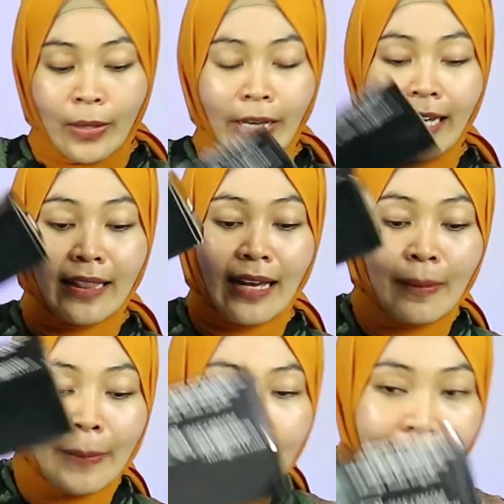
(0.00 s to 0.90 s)
Oke, kita
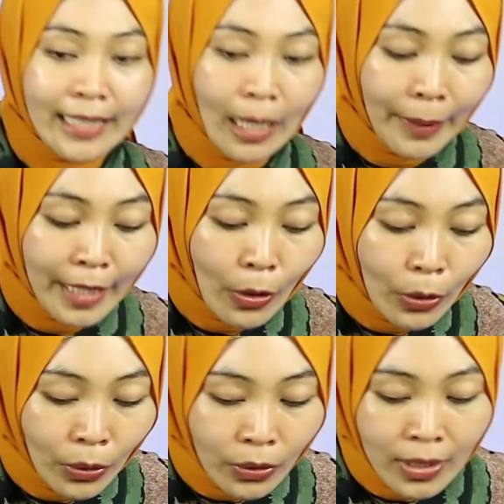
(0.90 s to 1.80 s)
kembalikan terlebih
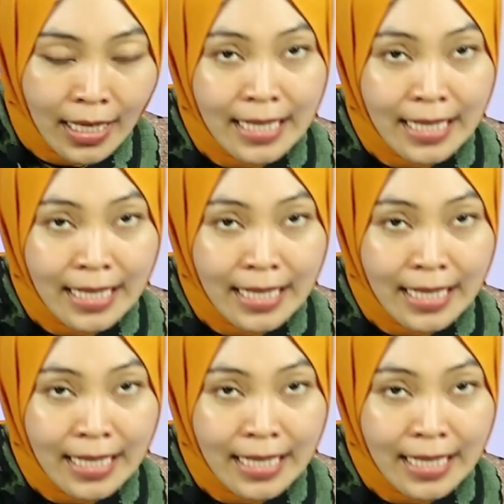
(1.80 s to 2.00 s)
dahulu.